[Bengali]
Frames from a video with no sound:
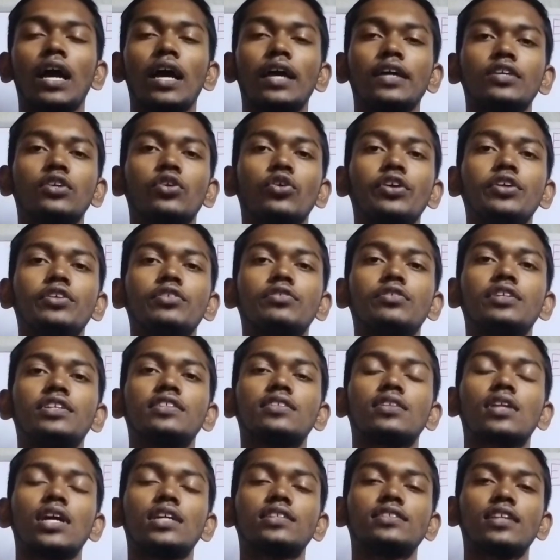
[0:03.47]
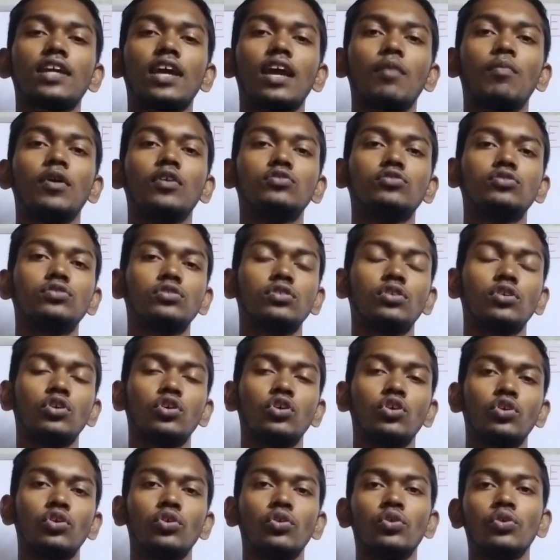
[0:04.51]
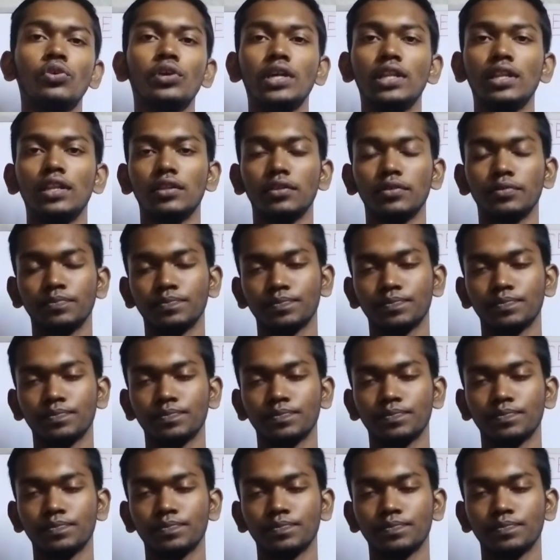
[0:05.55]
i going to discuss about wheel